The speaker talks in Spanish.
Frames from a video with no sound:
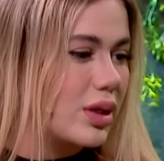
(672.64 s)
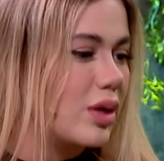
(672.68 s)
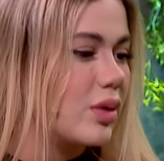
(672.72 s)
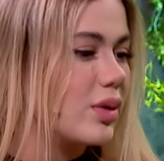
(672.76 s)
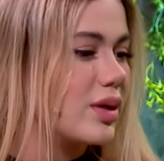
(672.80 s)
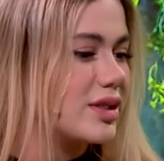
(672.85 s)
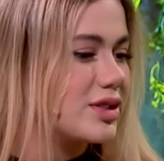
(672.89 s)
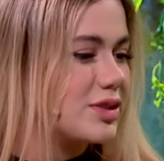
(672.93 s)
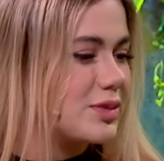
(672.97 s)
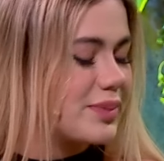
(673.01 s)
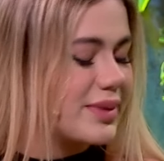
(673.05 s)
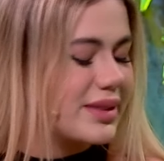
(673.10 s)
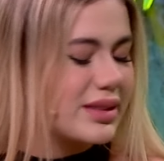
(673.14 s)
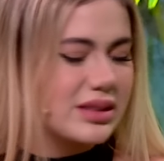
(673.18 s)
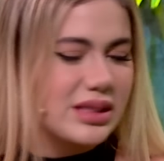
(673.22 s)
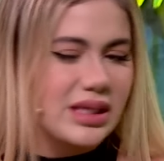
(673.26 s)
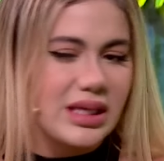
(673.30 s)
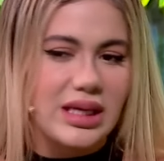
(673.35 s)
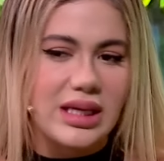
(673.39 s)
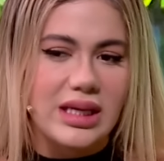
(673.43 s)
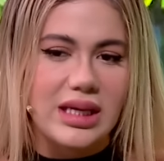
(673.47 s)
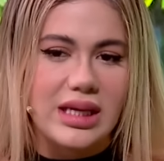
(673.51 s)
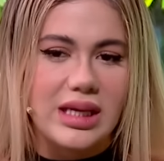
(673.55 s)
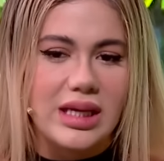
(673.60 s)
hijo que yo
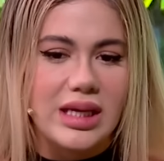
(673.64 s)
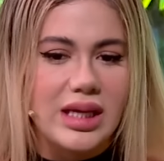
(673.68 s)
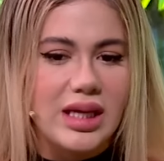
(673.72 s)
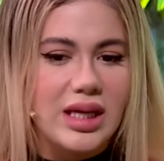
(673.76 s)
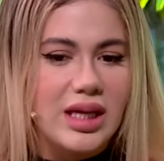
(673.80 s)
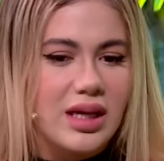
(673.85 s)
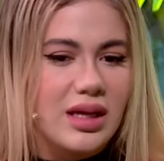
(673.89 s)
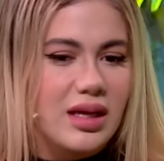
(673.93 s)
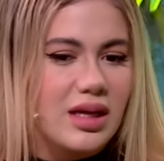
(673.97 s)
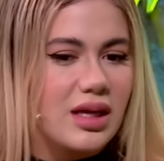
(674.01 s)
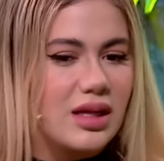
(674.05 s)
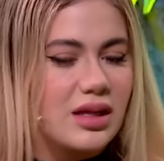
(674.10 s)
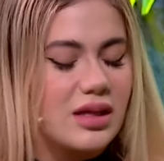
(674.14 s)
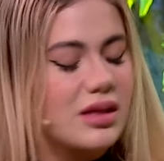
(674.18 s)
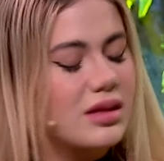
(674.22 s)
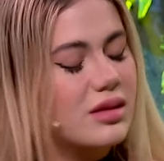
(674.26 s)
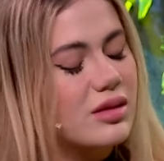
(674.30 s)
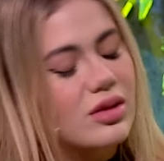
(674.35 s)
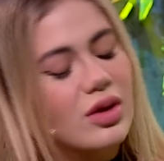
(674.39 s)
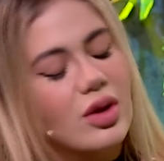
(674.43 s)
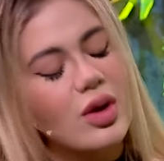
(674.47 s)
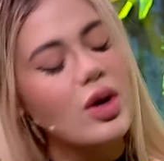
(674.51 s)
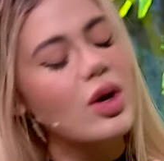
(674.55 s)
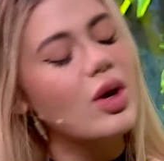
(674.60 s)
perdí y
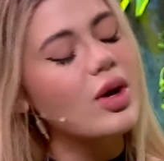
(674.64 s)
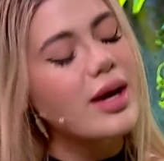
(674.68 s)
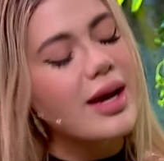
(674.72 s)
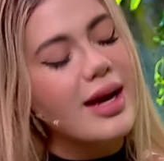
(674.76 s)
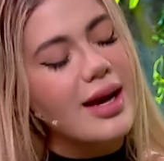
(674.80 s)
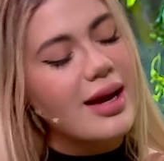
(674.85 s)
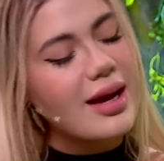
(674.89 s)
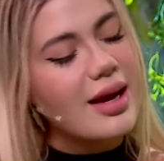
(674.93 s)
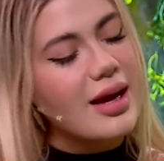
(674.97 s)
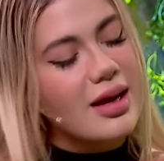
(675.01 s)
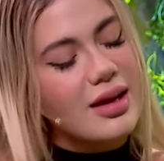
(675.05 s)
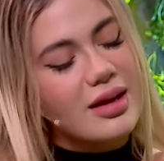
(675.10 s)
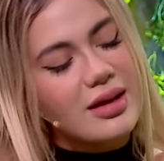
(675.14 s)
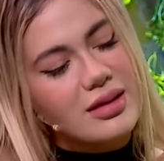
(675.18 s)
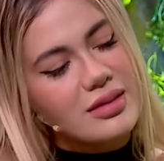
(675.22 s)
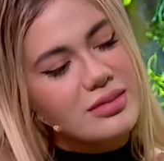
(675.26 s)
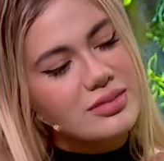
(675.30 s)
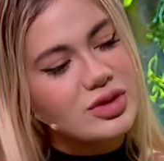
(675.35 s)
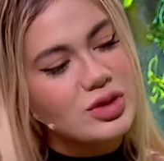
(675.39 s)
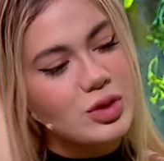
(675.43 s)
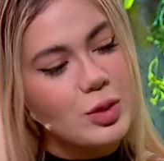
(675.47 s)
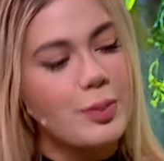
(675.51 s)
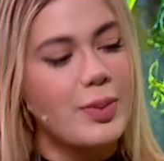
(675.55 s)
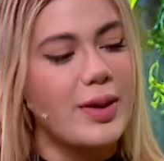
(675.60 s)
todo lo que
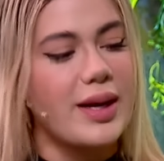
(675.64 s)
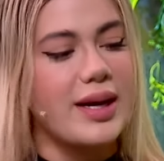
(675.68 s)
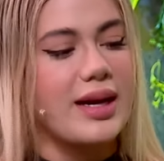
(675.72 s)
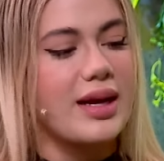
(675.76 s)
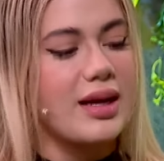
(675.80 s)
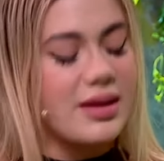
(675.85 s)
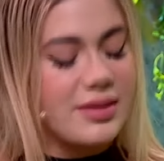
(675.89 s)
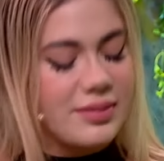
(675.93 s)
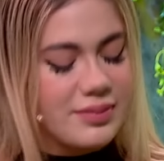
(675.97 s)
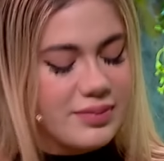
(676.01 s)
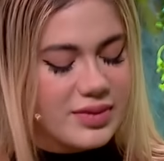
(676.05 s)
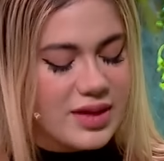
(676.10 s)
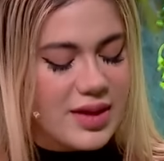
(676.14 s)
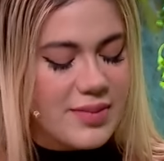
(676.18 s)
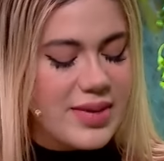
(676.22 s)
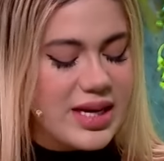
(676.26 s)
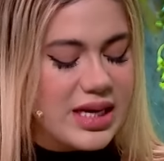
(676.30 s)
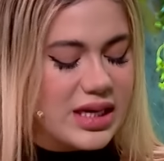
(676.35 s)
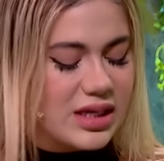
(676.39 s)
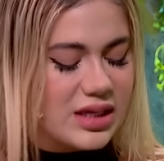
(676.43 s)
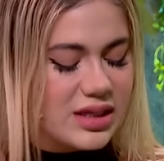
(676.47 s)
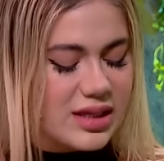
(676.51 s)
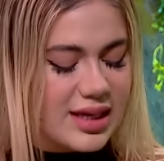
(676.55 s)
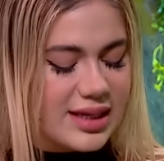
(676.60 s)
superé de mi
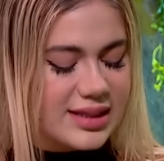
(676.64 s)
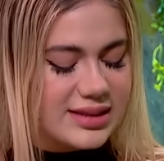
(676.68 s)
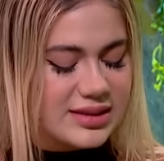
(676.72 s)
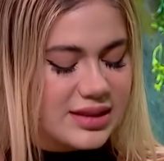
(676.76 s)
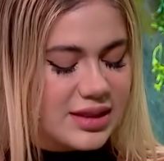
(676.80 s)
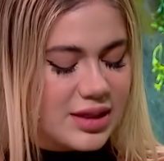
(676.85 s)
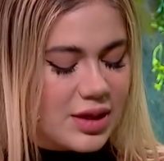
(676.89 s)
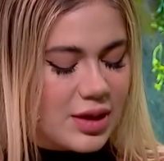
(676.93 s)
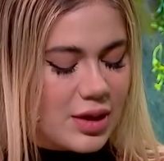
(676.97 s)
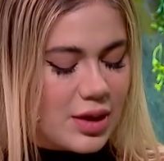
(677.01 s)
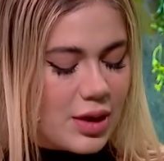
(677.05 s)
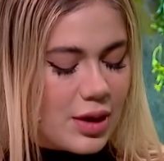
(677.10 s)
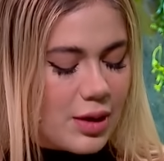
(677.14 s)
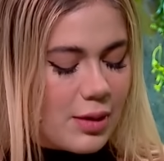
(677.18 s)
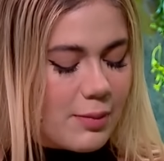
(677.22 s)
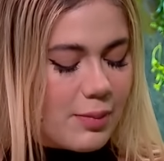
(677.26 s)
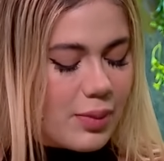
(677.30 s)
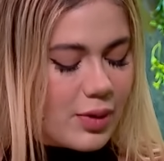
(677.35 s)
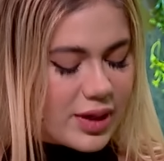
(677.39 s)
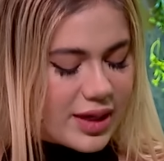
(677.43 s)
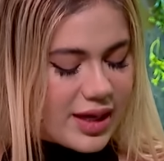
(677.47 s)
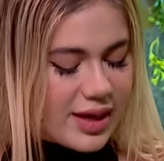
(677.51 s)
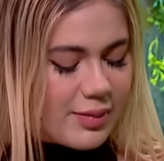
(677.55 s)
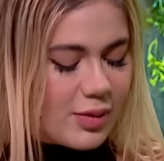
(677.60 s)
niñez,
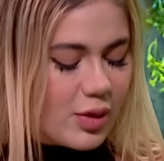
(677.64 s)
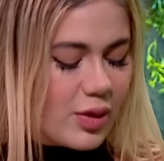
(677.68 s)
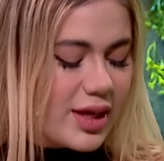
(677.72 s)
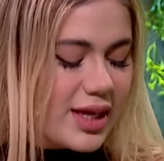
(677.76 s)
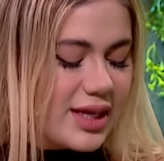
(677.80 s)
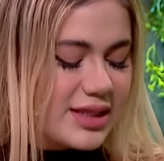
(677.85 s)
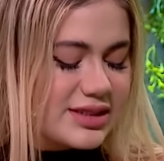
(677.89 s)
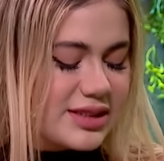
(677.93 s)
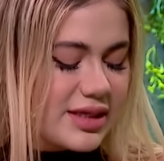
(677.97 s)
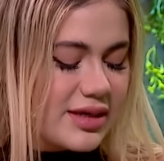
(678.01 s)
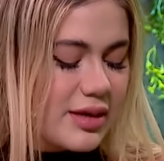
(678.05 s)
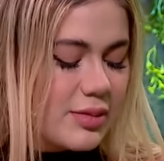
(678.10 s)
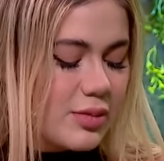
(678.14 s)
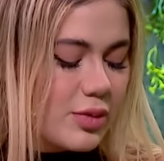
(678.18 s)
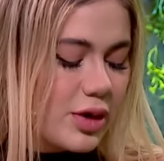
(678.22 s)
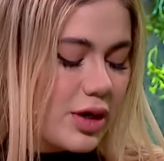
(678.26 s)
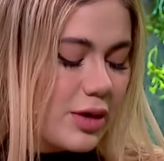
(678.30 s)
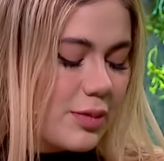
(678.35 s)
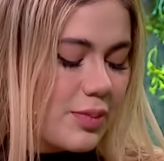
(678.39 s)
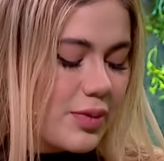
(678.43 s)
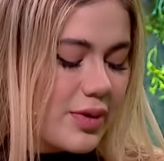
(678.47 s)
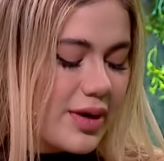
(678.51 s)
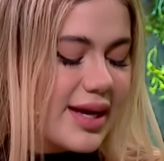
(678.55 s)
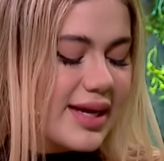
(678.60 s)
¿por qué me voy a echar a
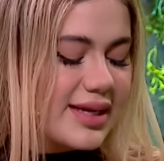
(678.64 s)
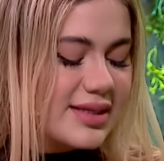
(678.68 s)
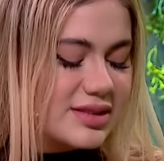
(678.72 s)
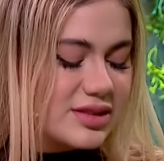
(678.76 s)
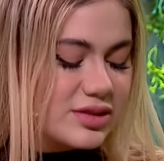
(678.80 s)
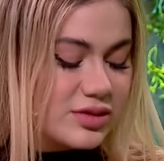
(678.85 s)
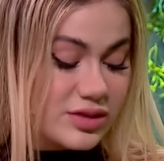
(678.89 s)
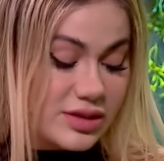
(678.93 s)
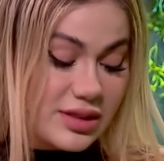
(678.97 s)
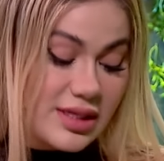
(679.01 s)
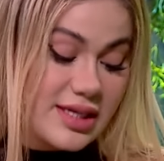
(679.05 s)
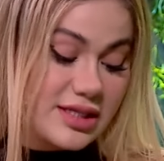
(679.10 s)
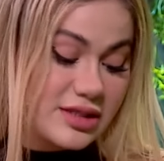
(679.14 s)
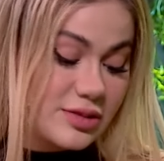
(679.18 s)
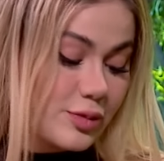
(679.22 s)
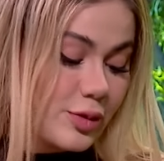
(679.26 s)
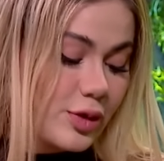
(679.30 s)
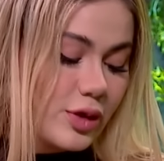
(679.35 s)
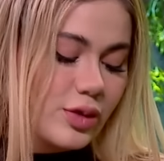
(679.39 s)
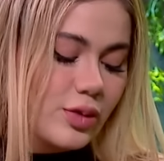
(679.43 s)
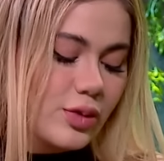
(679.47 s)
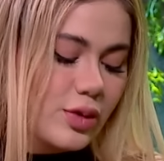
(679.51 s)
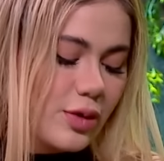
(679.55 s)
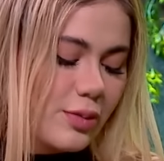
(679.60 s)
morir por esto? Sí, es
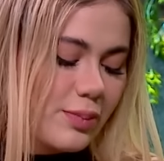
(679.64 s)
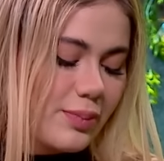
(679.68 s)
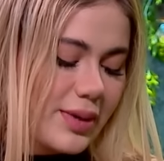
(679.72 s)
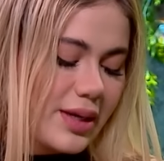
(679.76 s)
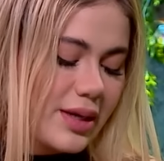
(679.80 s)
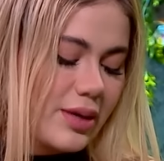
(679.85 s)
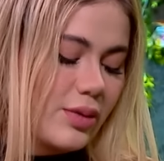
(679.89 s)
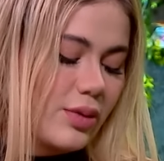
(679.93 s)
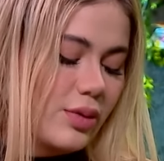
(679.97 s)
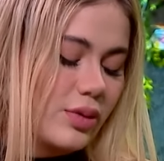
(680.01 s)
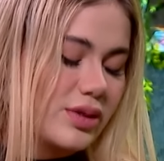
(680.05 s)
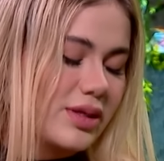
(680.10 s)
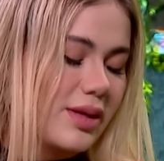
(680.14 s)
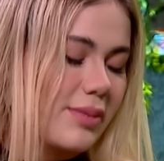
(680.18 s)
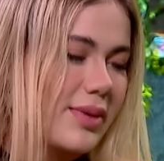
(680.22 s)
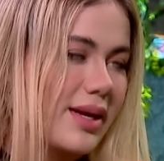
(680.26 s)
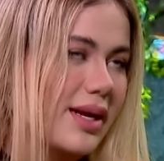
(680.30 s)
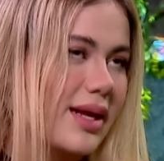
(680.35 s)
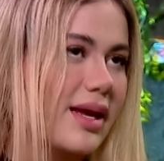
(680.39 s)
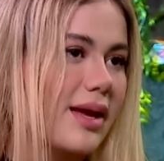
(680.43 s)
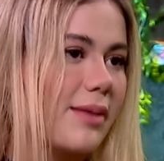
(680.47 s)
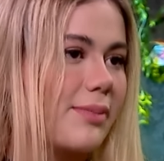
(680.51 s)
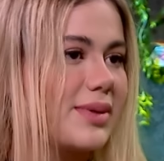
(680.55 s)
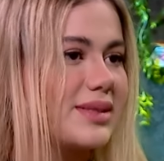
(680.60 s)
muy duro, pero también
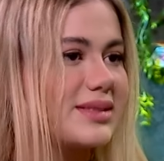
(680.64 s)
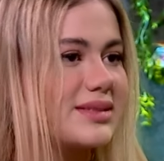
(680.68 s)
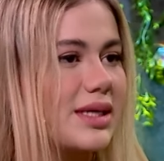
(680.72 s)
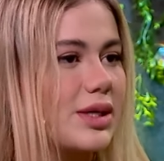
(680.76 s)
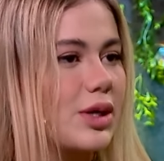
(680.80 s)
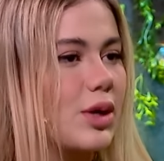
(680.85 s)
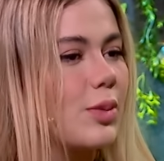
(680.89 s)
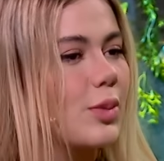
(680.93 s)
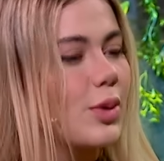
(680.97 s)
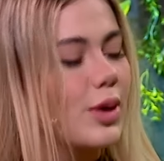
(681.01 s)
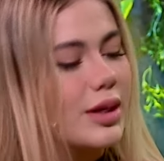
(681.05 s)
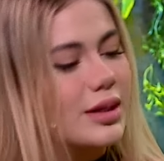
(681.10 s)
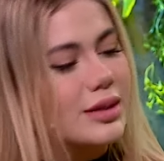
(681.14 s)
hay que pensar como